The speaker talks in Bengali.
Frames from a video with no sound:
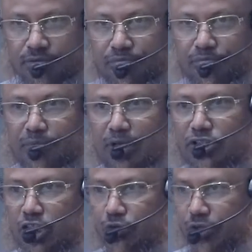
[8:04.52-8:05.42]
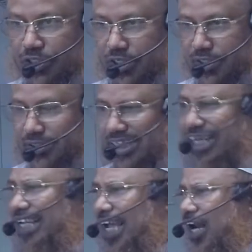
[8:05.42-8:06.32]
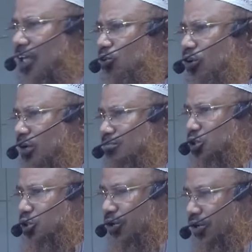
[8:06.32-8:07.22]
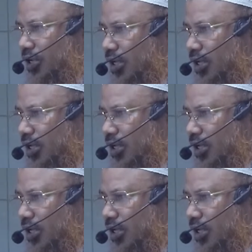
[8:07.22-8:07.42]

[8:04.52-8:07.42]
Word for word: মীমাংসা করে দিলেন এটা খেলাধুলার বিষয়